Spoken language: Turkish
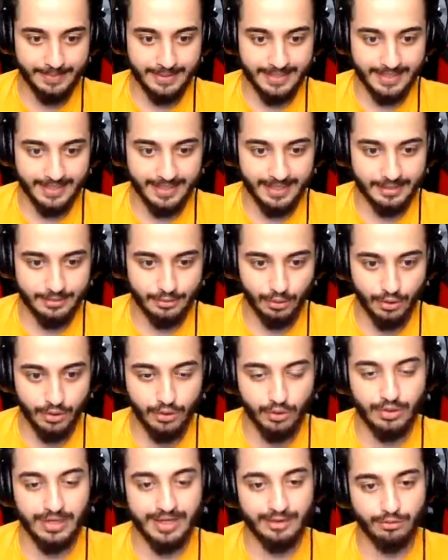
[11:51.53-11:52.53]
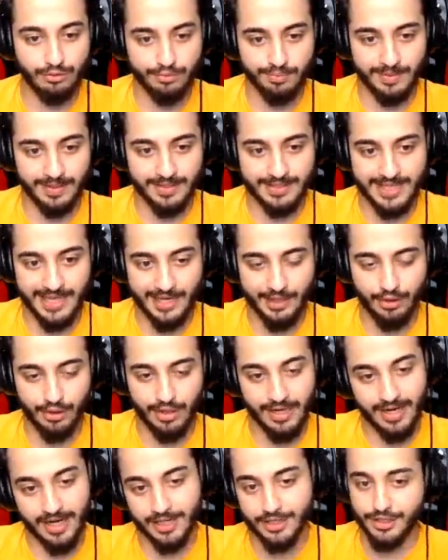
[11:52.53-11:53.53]
metreden sonra yukarı tutmanız gerekiyor.
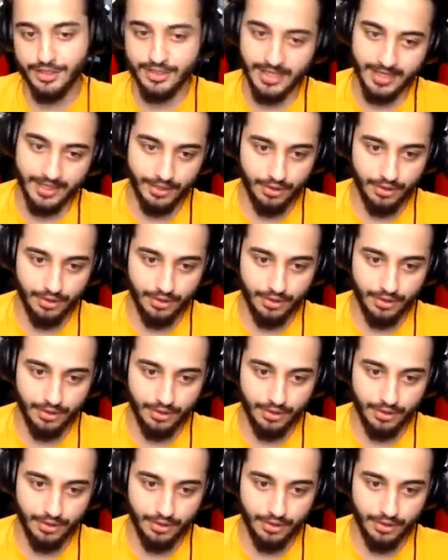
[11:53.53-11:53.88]
Yani aşağı